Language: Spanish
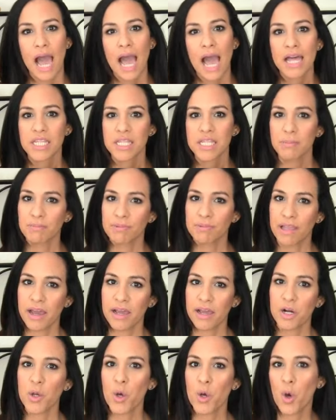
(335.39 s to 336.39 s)

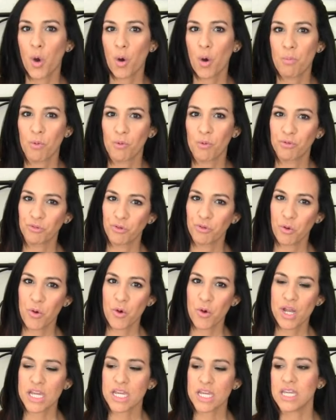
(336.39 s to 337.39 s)
aceptarlos como
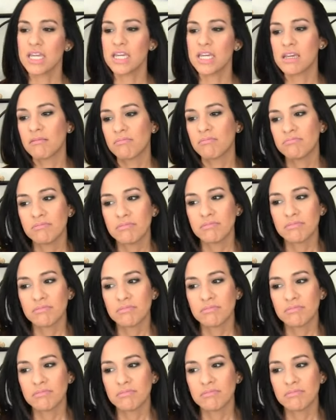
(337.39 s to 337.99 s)
son y